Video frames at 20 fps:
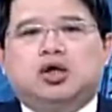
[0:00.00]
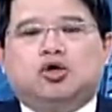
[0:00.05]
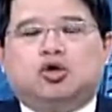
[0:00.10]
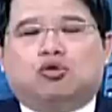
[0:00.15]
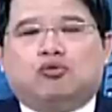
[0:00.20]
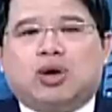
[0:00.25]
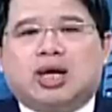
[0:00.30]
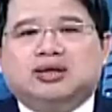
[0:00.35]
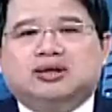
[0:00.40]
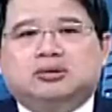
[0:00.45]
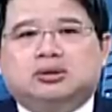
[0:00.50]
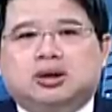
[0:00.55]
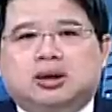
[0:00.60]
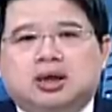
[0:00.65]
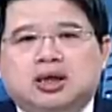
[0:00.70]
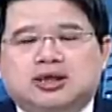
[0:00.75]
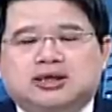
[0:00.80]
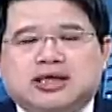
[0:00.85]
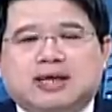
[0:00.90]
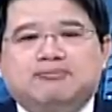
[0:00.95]
有关
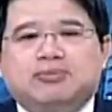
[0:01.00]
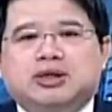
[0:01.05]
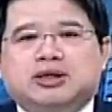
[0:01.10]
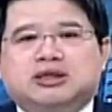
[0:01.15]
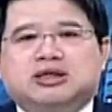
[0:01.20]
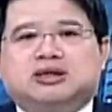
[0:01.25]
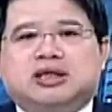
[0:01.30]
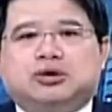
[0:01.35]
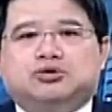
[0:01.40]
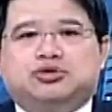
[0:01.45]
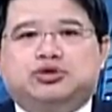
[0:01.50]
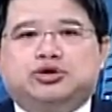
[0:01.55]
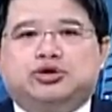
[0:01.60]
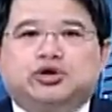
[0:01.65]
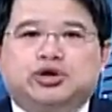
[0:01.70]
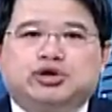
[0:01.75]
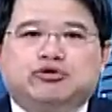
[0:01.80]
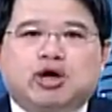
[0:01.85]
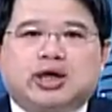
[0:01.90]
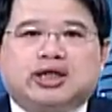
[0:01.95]
商品市场需
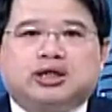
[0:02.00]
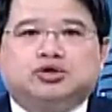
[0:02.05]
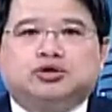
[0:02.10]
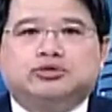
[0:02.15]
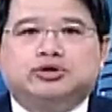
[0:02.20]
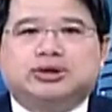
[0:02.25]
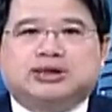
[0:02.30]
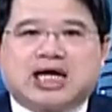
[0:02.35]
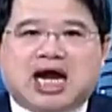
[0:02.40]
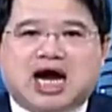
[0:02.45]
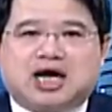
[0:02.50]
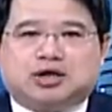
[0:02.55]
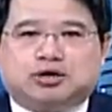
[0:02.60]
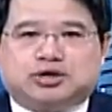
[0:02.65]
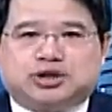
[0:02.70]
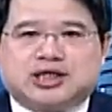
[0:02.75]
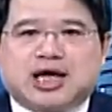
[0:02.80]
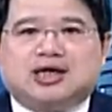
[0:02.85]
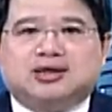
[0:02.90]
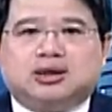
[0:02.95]
求，另外一个就是厂
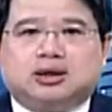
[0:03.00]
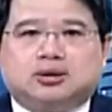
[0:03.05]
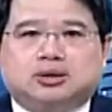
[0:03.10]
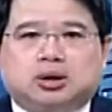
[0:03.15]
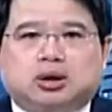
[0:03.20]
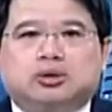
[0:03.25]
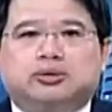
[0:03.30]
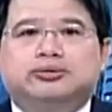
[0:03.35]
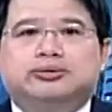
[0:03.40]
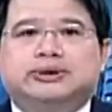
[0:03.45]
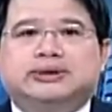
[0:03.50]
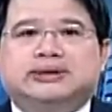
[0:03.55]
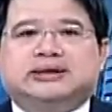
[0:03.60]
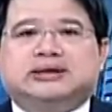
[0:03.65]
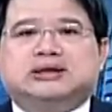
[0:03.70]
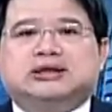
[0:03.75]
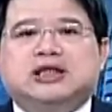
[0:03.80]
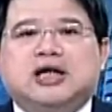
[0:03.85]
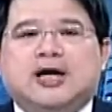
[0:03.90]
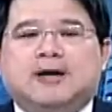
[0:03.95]
商的投
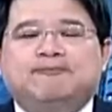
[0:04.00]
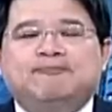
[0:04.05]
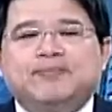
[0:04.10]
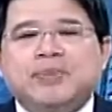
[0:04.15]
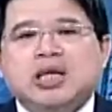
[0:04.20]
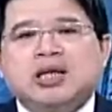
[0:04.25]
资哈。